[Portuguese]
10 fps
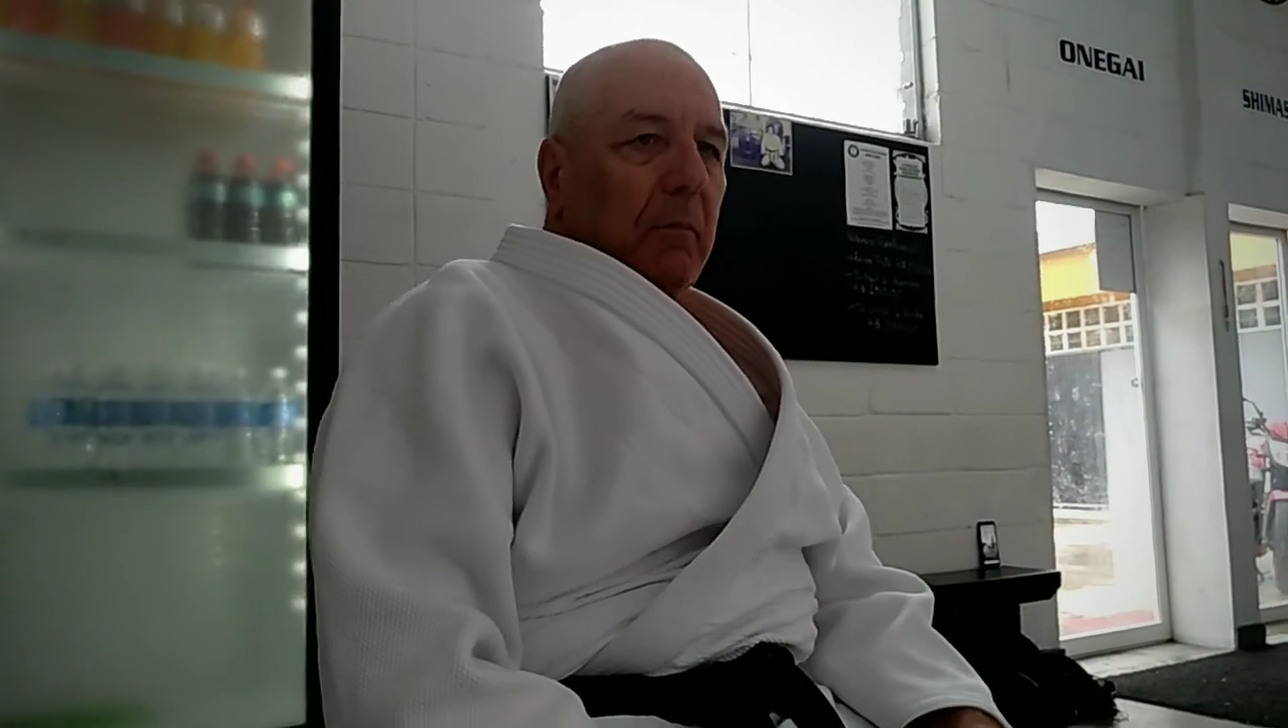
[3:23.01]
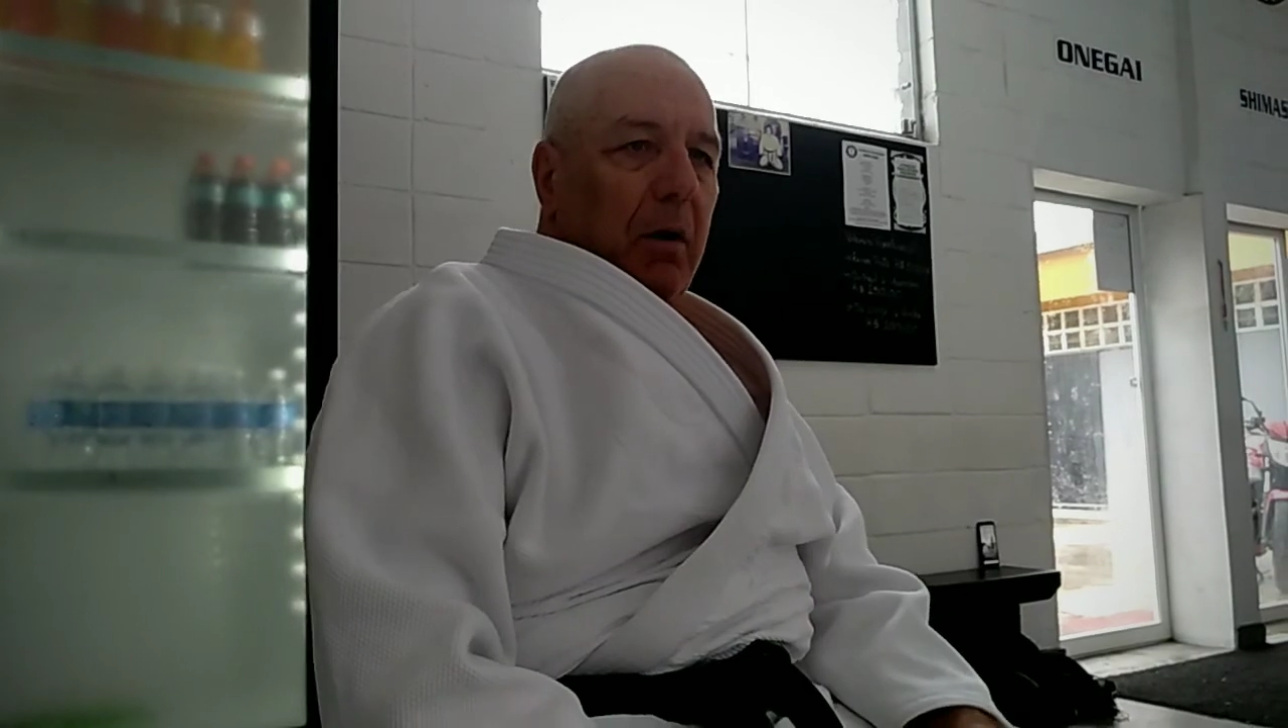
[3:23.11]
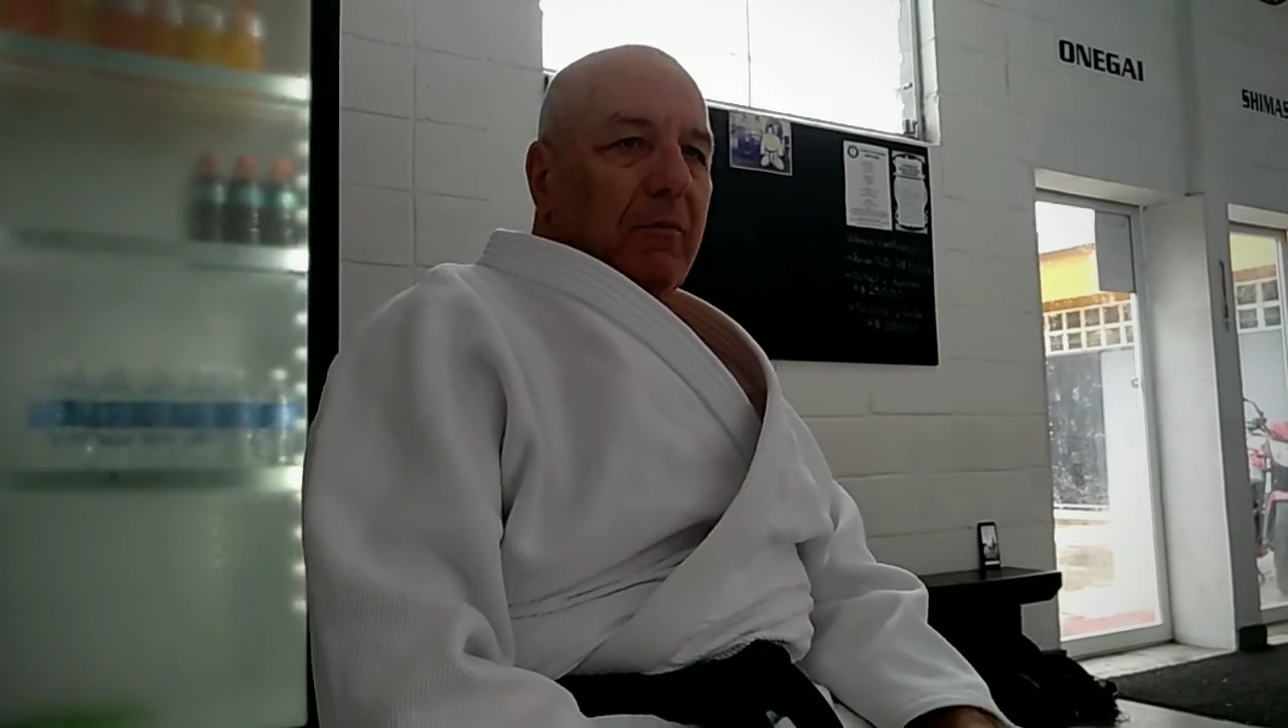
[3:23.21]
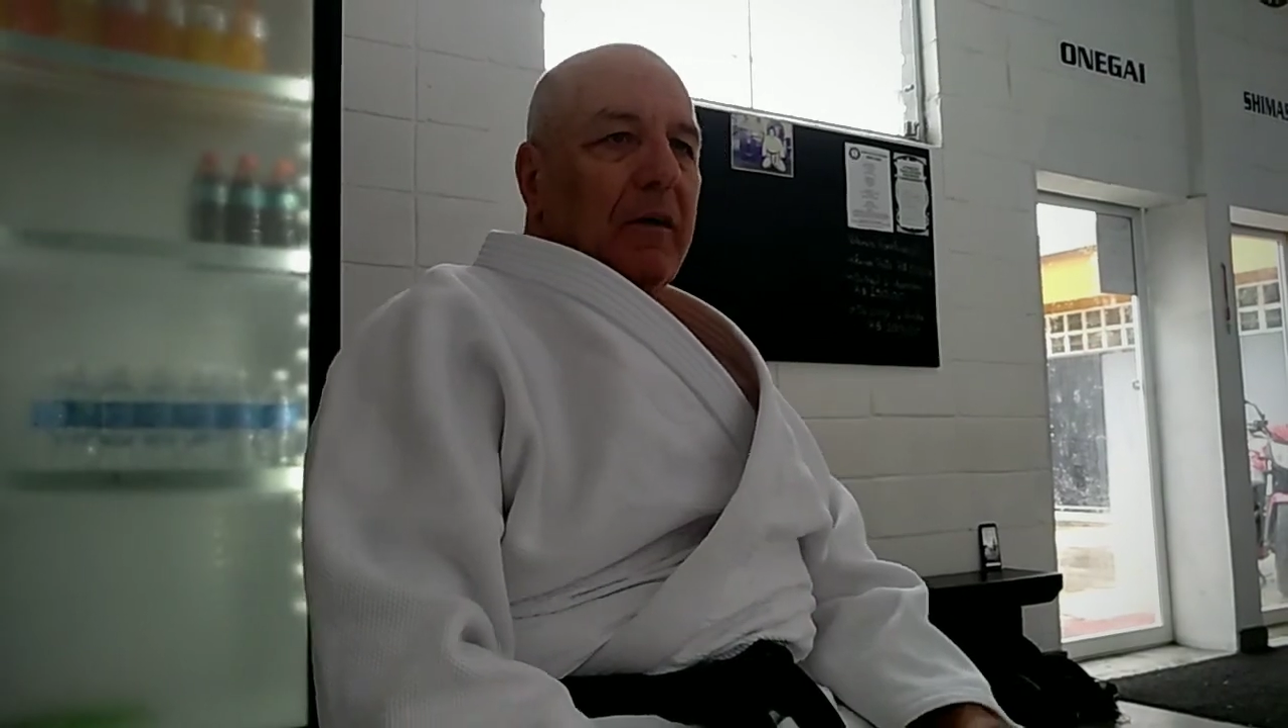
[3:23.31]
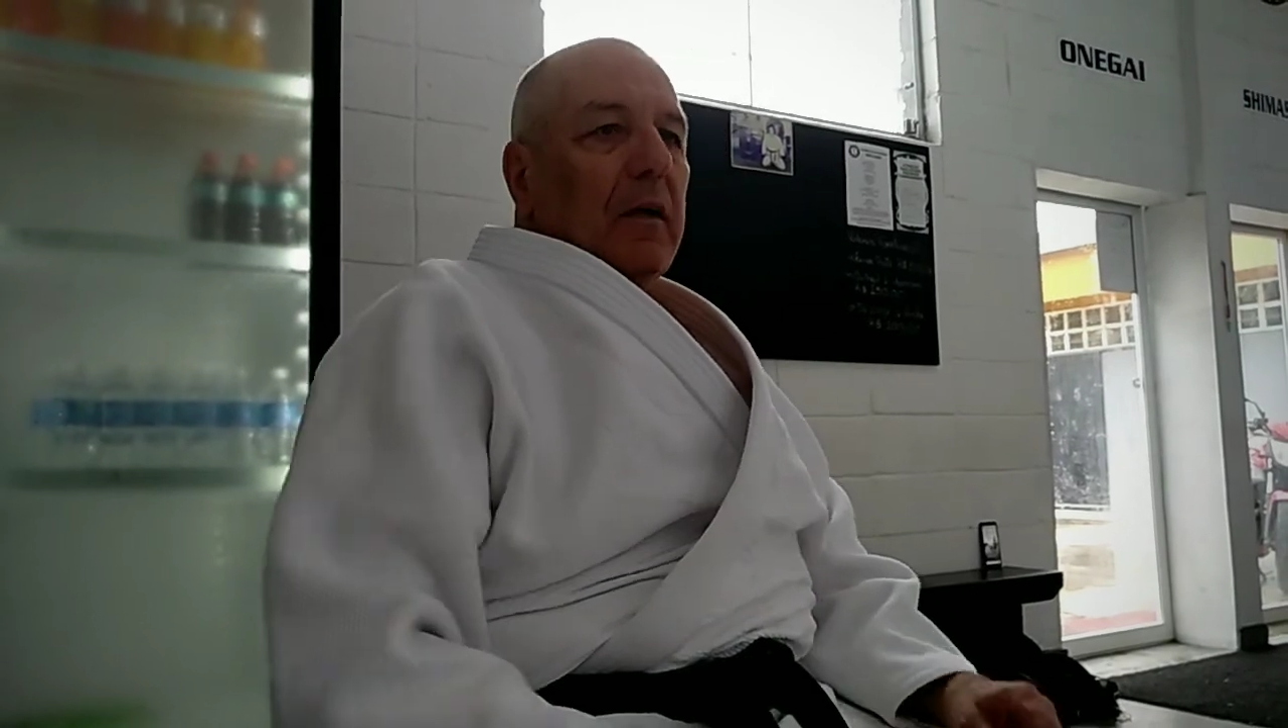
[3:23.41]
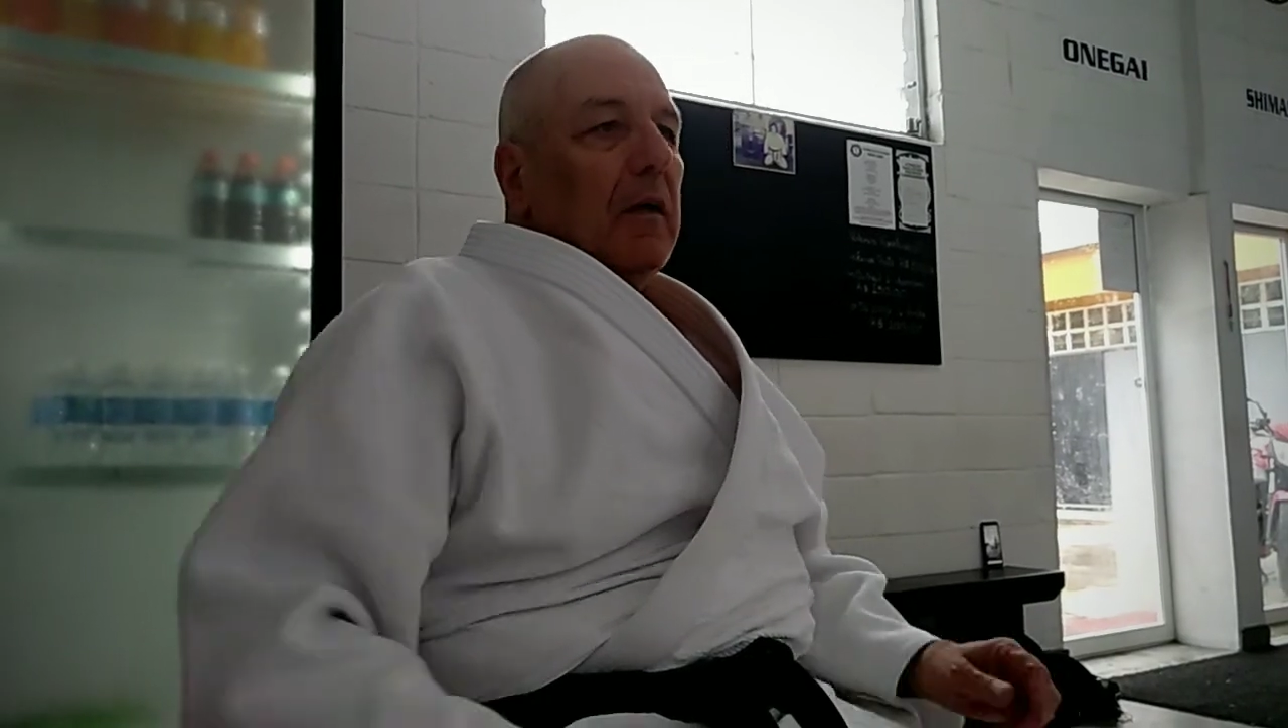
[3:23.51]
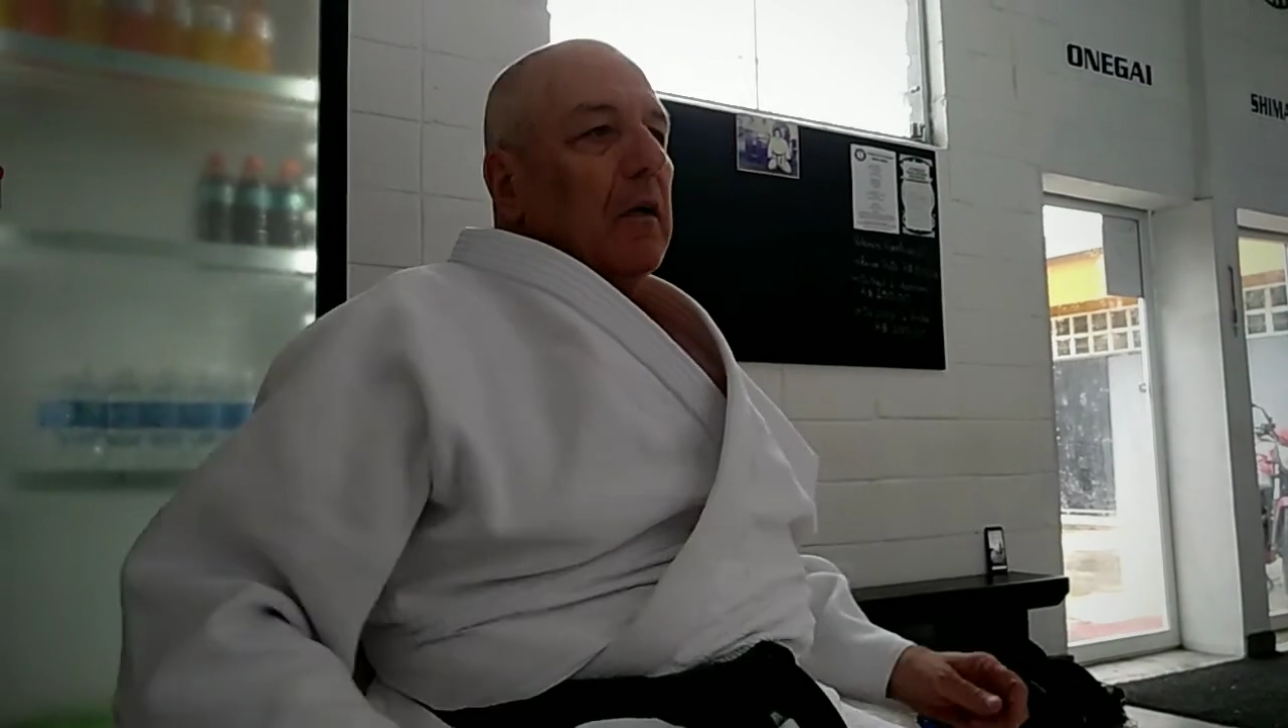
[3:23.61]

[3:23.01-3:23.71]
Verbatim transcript: bom?